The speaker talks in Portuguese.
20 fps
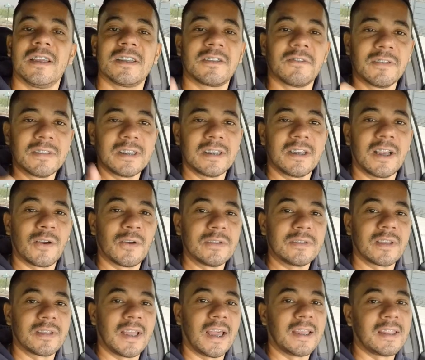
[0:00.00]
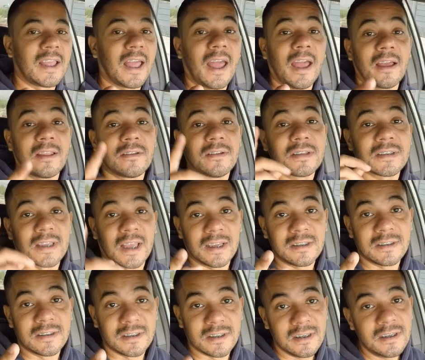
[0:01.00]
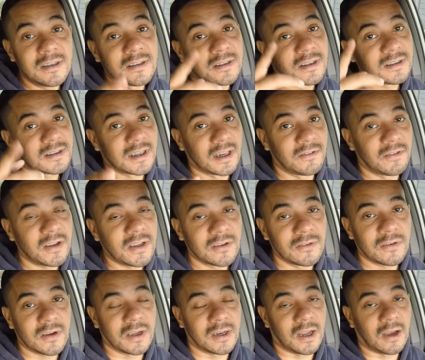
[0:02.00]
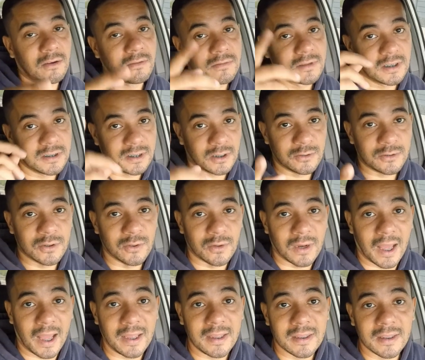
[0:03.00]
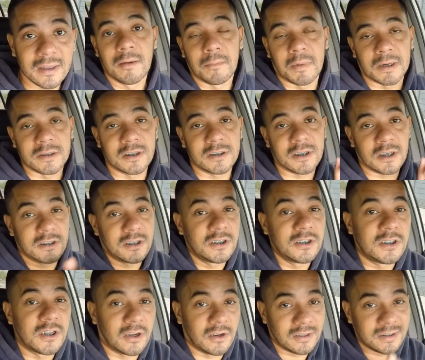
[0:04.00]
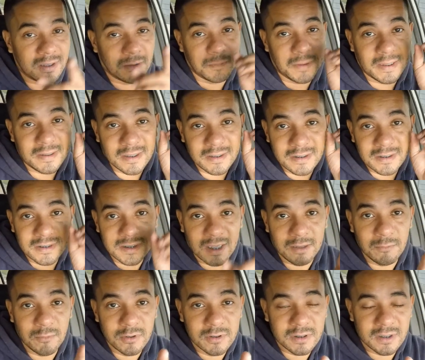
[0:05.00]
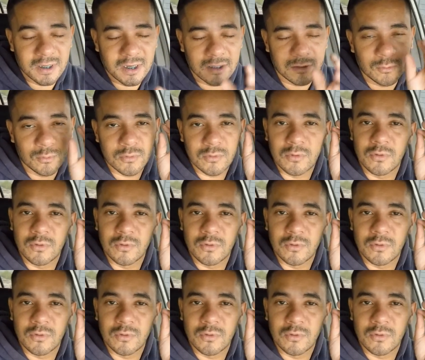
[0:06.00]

E se você já gostou da ideia, não esquece de se inscrever aqui no canal, deixar o seu like pra gente atingir a nossa meta de 100 mil inscritos,